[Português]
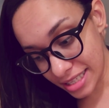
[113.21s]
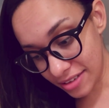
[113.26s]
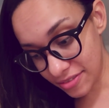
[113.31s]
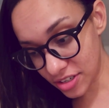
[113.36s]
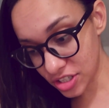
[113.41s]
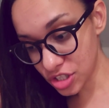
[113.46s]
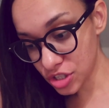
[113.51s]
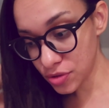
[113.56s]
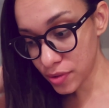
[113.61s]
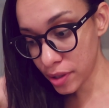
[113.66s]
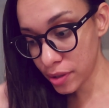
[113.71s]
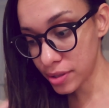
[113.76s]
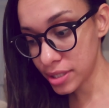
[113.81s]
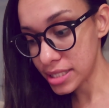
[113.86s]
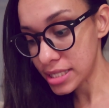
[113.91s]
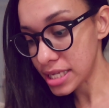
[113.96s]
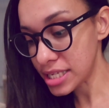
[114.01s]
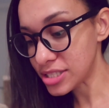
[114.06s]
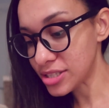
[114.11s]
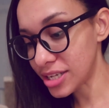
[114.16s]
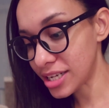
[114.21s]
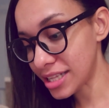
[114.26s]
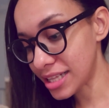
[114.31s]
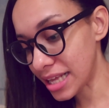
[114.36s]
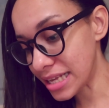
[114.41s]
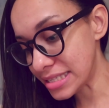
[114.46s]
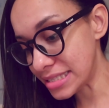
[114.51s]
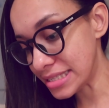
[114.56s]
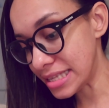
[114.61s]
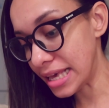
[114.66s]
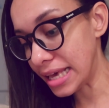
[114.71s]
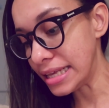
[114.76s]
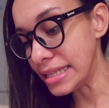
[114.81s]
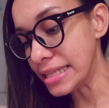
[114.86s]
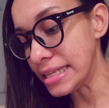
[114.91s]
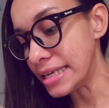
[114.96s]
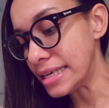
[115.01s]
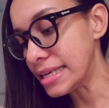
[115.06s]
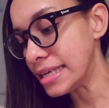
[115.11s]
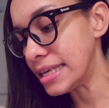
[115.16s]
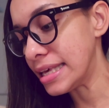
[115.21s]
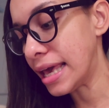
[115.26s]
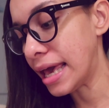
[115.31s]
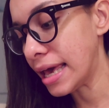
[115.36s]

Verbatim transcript: livro a gente vai conhecer a história da Sally e